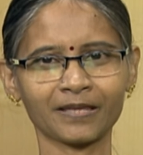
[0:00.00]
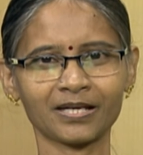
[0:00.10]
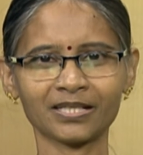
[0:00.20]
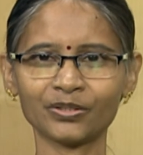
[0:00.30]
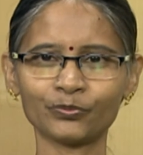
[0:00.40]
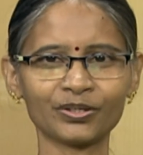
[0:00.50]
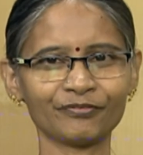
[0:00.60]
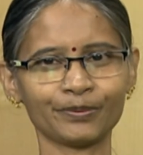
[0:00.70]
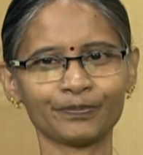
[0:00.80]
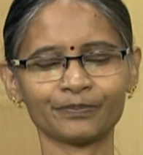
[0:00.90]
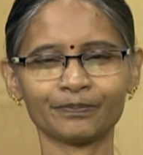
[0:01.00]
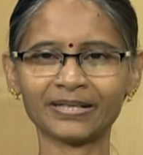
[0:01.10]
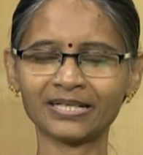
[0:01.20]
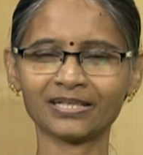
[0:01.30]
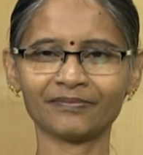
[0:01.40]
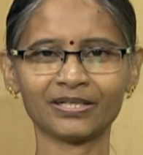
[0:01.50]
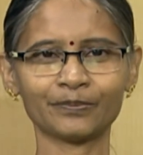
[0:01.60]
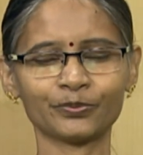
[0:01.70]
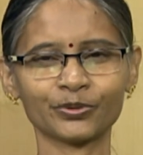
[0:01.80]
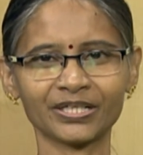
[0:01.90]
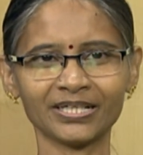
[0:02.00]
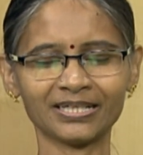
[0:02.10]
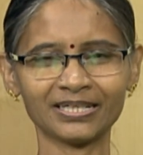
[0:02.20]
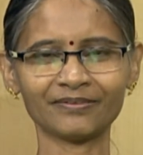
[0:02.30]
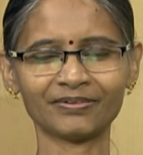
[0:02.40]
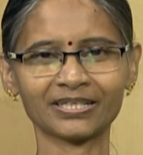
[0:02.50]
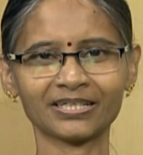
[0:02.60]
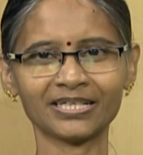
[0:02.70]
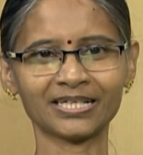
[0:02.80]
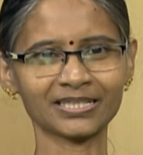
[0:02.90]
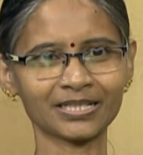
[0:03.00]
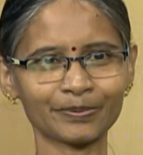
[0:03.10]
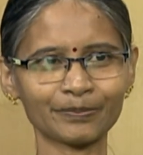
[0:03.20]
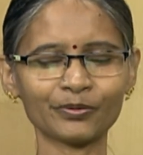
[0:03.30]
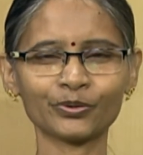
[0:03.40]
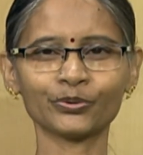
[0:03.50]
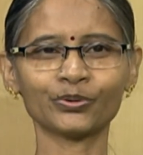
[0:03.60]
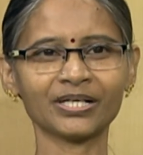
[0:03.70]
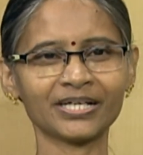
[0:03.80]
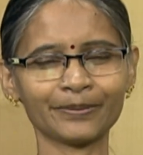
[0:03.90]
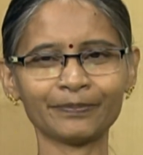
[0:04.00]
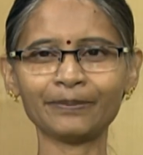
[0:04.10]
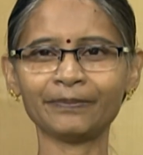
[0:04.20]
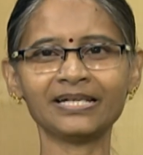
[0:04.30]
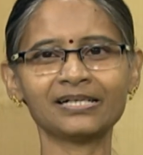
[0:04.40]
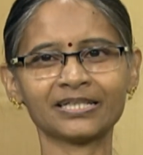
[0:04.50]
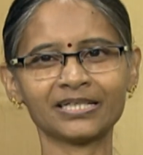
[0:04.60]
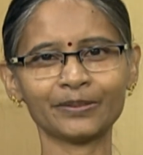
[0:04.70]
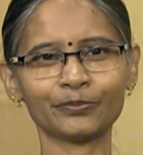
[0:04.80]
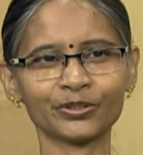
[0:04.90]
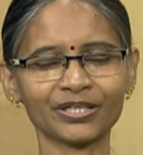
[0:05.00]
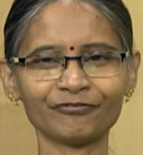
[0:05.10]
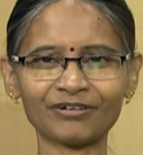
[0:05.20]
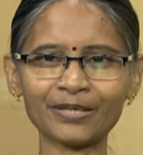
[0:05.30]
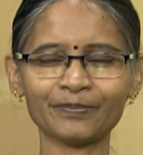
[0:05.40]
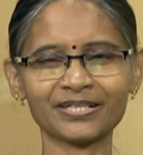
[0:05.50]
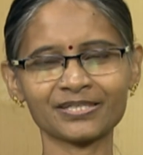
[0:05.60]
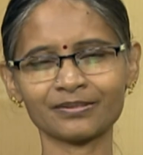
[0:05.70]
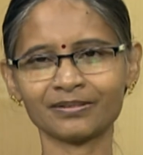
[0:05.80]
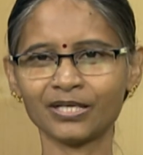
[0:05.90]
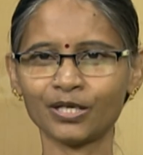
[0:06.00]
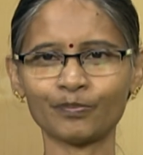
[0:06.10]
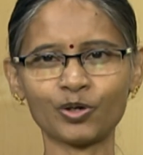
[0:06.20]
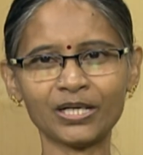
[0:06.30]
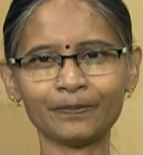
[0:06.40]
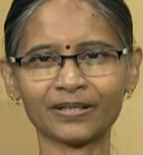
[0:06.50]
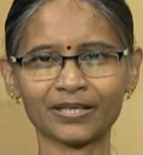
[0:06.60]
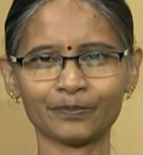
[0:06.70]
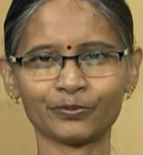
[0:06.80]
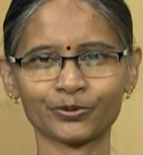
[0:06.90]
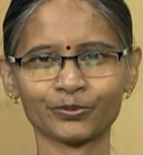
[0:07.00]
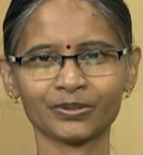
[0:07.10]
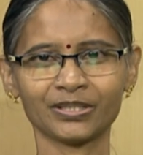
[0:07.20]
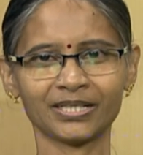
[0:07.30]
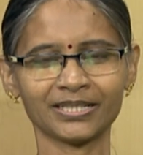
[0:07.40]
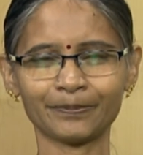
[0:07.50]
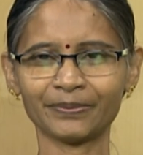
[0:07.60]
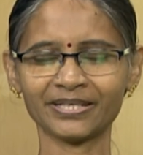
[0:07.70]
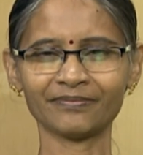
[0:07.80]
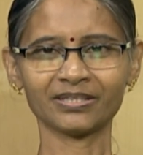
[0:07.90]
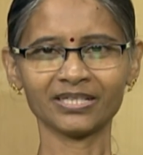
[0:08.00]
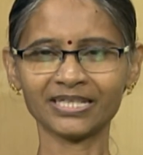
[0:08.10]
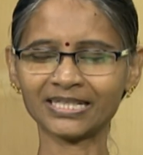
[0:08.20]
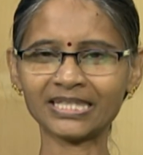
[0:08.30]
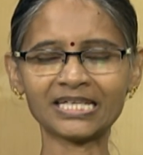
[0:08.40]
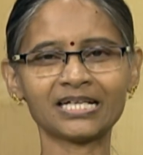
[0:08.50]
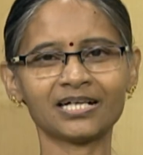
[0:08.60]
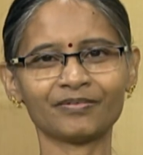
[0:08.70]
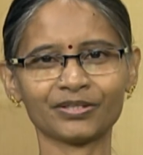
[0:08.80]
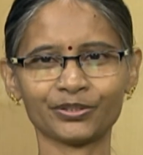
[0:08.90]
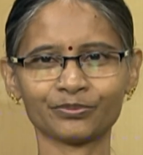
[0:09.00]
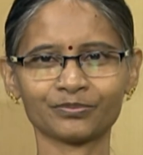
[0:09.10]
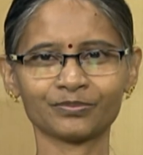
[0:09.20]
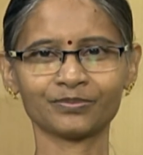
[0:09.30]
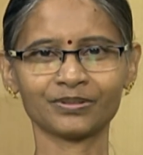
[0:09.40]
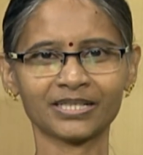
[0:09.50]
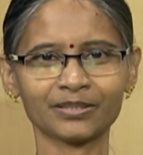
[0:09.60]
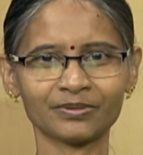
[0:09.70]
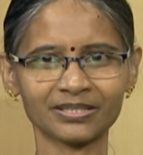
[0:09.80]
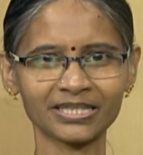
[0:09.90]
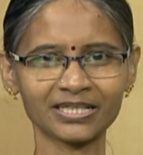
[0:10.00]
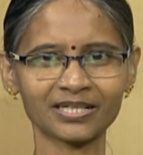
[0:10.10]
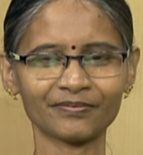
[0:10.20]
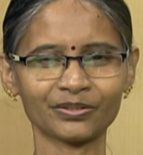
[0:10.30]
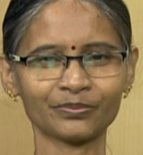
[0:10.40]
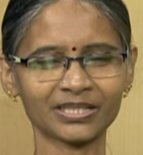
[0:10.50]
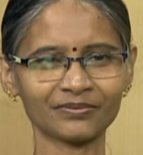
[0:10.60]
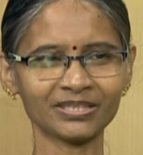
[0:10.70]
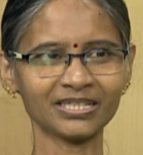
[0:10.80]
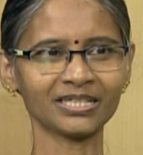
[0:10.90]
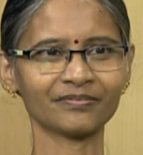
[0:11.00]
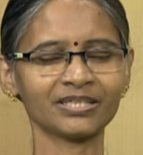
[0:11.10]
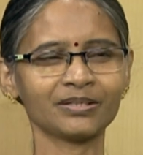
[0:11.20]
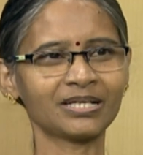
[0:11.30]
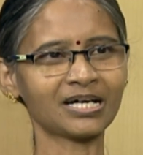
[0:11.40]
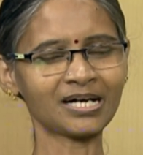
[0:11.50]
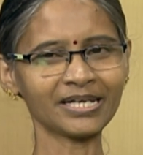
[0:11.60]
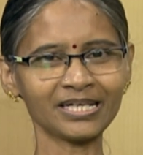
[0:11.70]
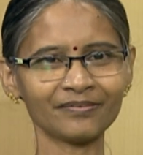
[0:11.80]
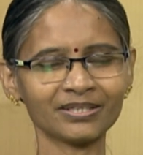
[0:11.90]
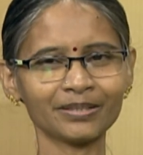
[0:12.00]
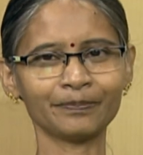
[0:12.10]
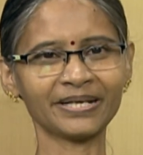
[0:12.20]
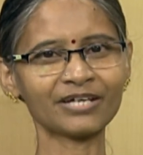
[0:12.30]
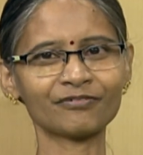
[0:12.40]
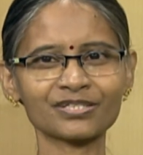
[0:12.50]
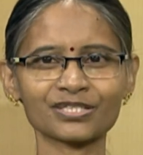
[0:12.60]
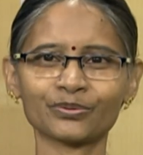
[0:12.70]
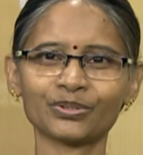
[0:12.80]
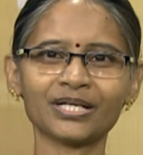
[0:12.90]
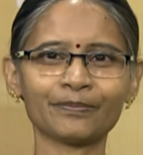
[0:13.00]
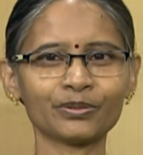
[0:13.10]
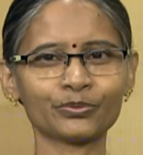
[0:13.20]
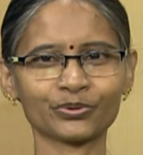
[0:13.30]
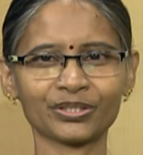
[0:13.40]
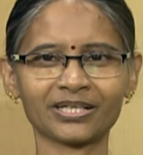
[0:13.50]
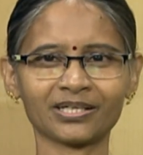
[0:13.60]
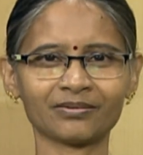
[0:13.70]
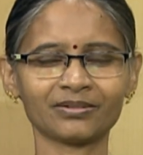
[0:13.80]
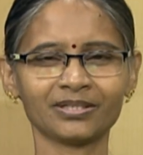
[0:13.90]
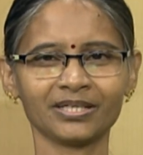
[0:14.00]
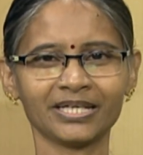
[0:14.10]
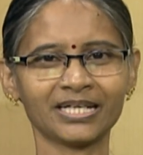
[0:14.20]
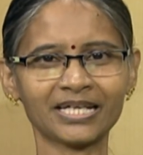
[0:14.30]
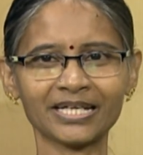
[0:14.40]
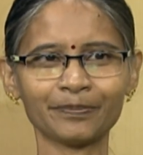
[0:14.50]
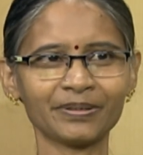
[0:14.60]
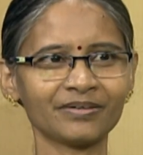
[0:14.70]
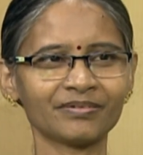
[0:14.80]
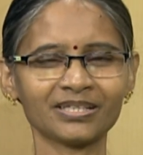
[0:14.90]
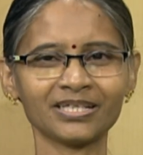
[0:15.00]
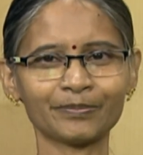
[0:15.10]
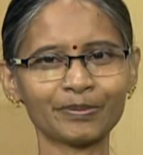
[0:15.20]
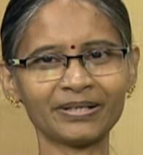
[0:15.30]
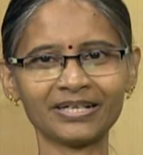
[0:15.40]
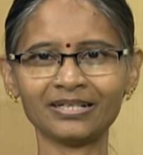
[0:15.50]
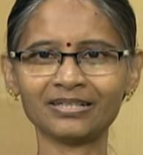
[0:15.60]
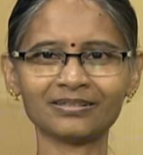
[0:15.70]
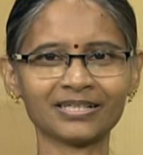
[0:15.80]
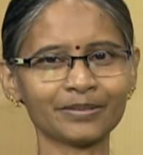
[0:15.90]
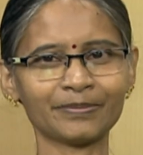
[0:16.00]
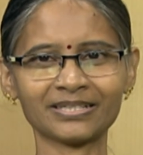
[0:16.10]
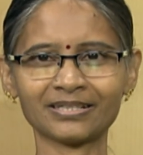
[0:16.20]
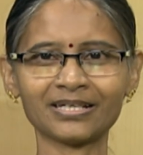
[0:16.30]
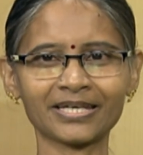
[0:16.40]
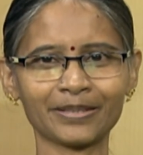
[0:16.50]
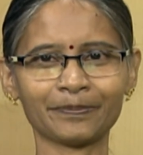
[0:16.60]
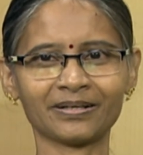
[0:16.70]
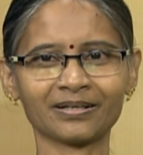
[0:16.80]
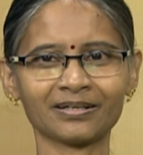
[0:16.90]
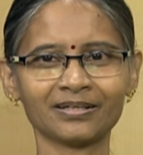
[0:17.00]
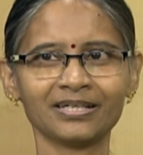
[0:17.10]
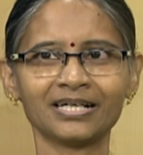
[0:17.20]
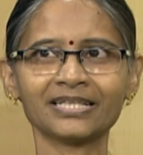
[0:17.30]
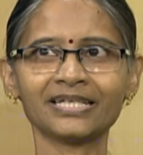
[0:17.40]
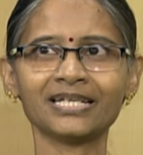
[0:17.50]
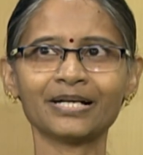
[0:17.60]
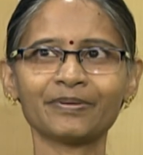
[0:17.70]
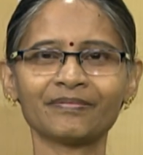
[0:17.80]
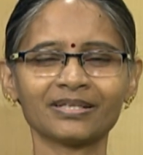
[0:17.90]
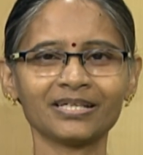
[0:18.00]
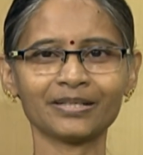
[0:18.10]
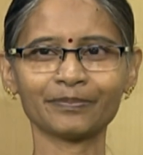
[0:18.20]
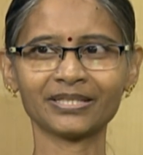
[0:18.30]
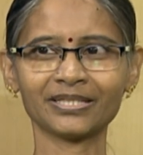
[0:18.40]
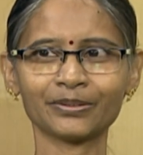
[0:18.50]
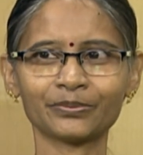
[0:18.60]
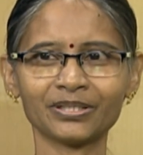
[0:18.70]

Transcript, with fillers: அது உங்கள் விருப்பம் பனங்கள் வெல்லம் போட்டுட்டு நல்லா வறுத்துட்டு அதுக்கப்புறமா ஒரு டூ ஹண்ட்ரட் எம்எல் மில்க் அதிலே போட்டுட்டு ஃபைவ் மினிட்ஸு பாயில் பண்ணால் போதும் அது அப்படியே வந்து நீங்கள் திக்காக வந்துடும் அது திக்காக வந்துடும் அது வந்து நீங்கள் வந்து காலையில் வந்து பிரேக்ஃபாஸ்ட்டை கூட நம்ம கொடுத்துருக்கலாம் ஏன்னா நிறைய பேர் வந்து நம்ம ப்ரெட்டு அந்த மாதிரி தான் கேட்பாங்க அது இல்லாமல் வந்து நம்ம இதையே கூட